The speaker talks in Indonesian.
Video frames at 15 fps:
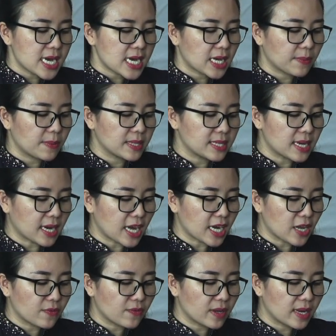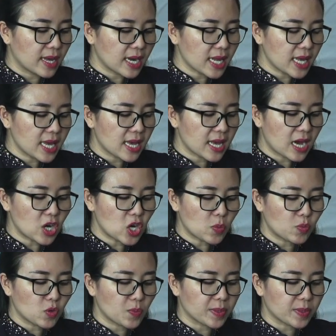kebijakan dividen hingga
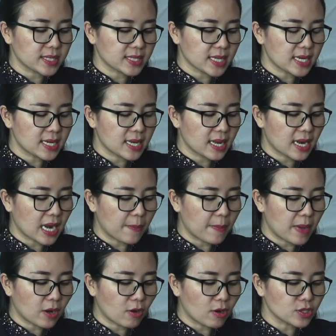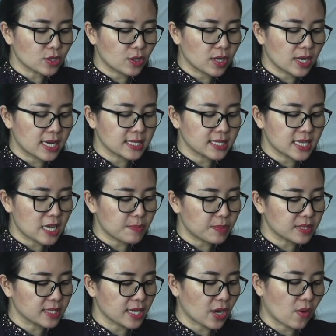20% dari laba konsolidasian
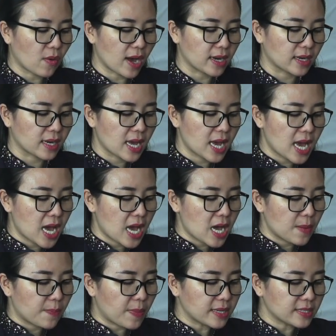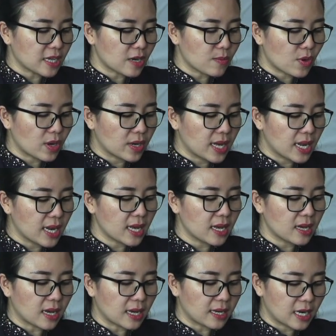perseroan. Pasar modal
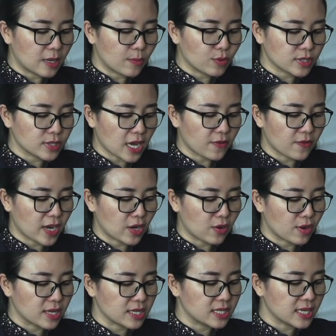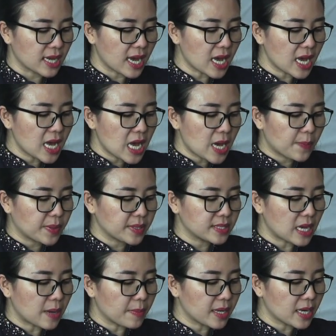adalah Bursa Efek Indonesia,
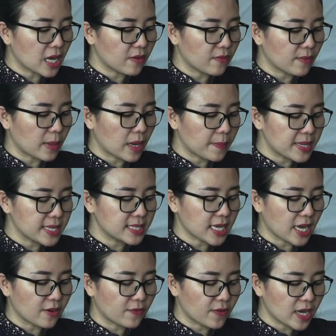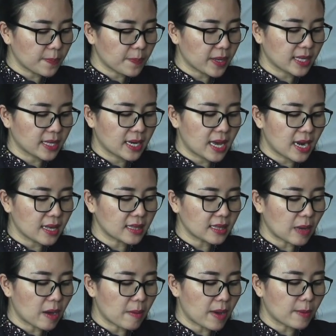penjamin emisi efek PT Dana
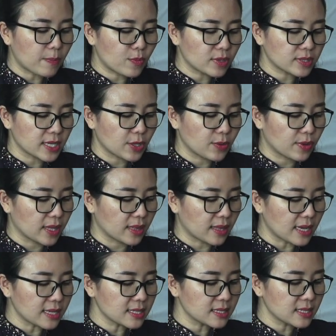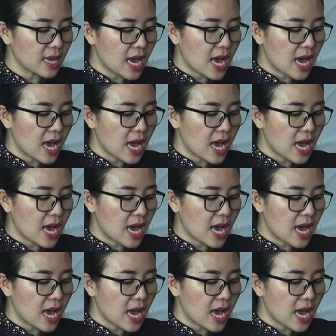Tama Makmur Sekuritas,